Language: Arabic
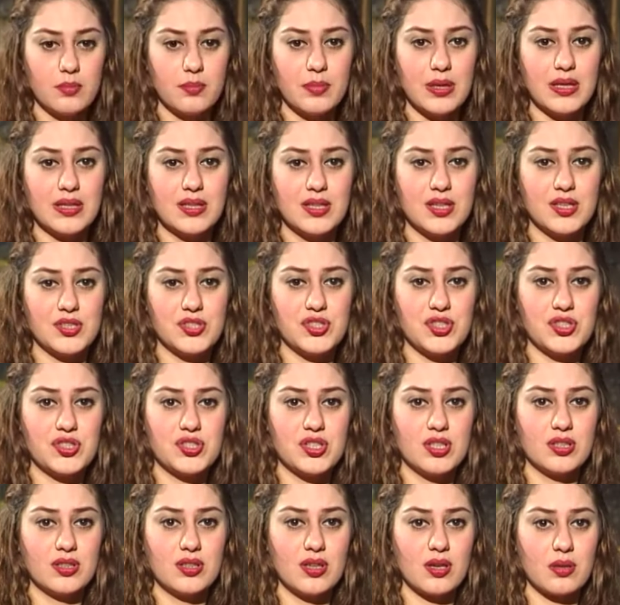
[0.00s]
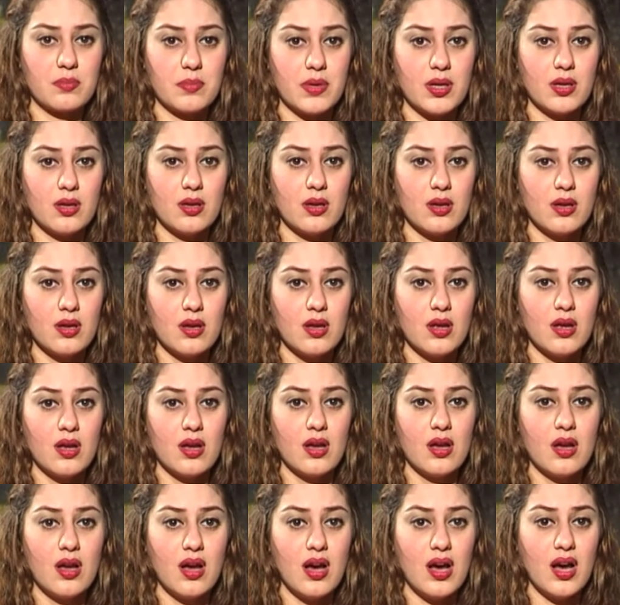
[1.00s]
بلكي يجي الجندرمة
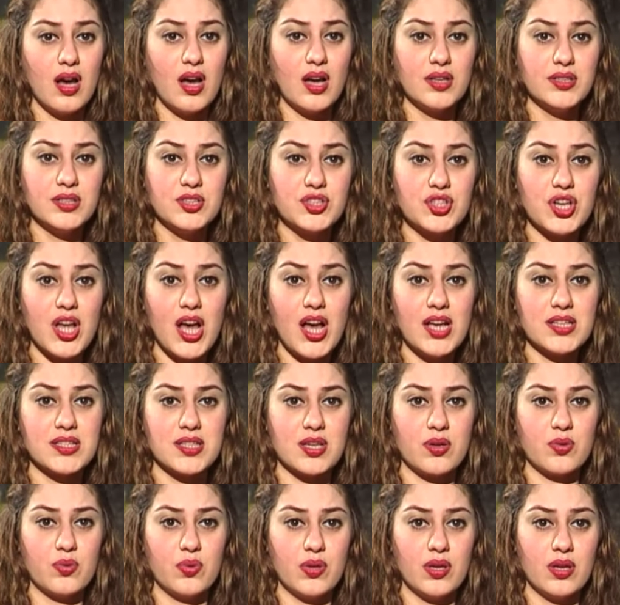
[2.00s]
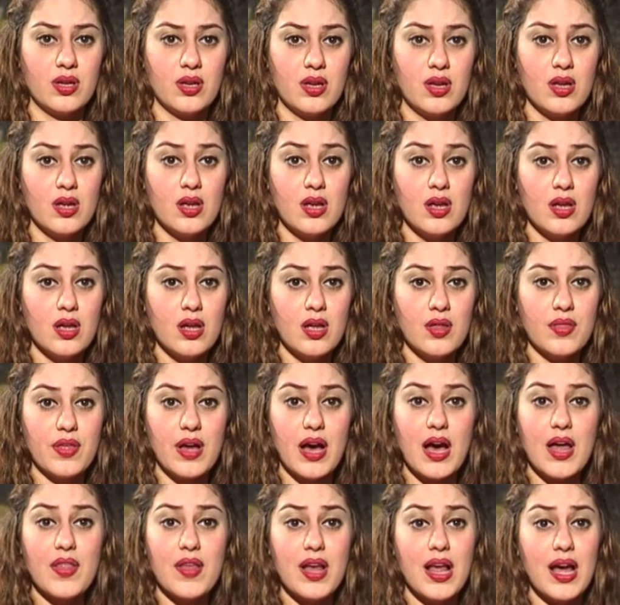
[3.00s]
أنا إيش راح أسوي؟ إذا
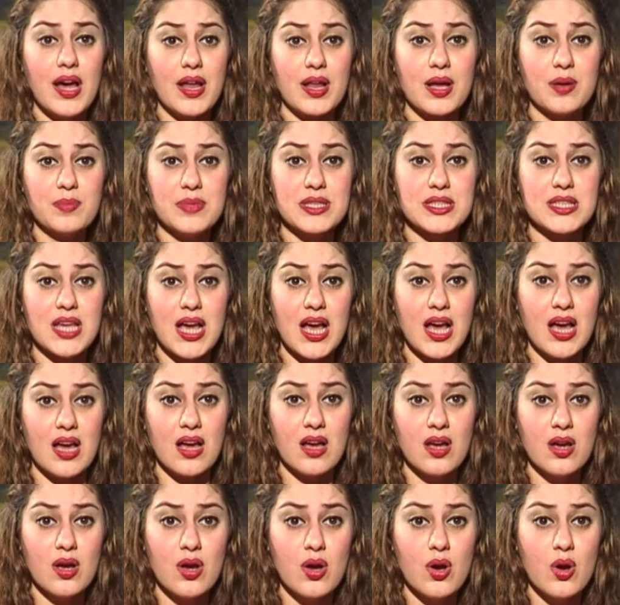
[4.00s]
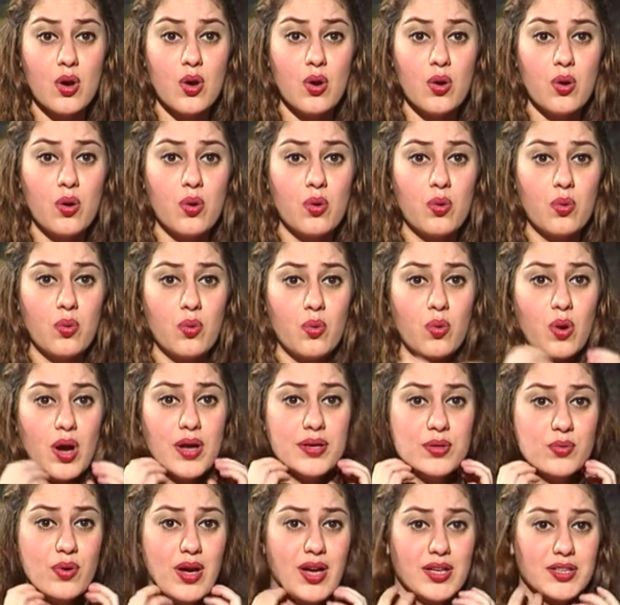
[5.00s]
هذا الحرامي صحى
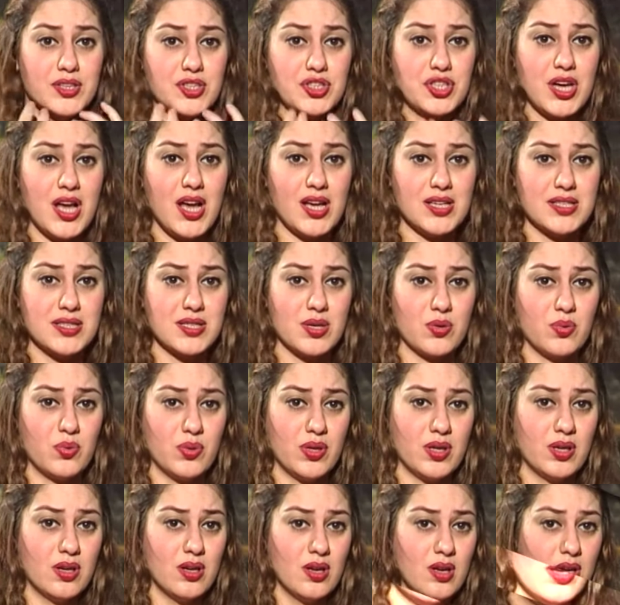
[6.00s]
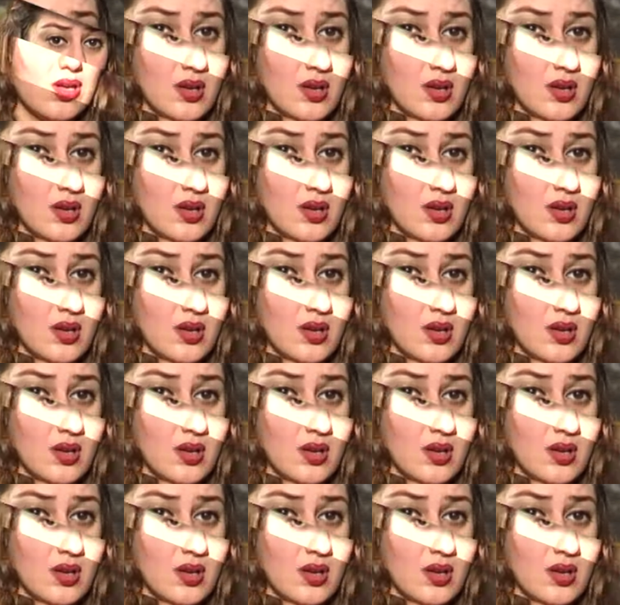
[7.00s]
وأنا وحدي إيش راح أسوي؟